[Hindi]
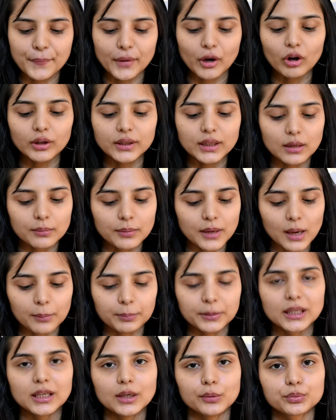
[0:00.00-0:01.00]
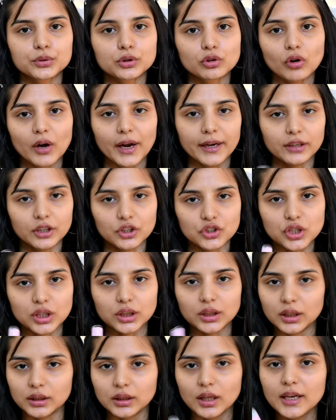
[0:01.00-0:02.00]
और ये भी आपके लिप्स को हाइड्रेशन
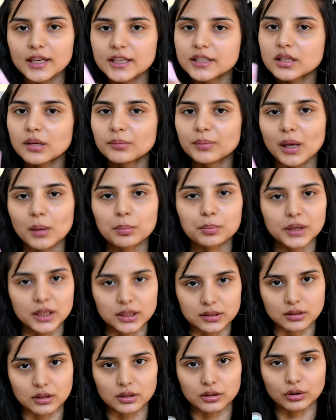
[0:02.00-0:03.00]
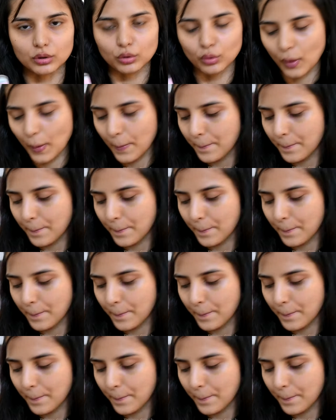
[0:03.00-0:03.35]
देता है इसे भी आप ले सकते हो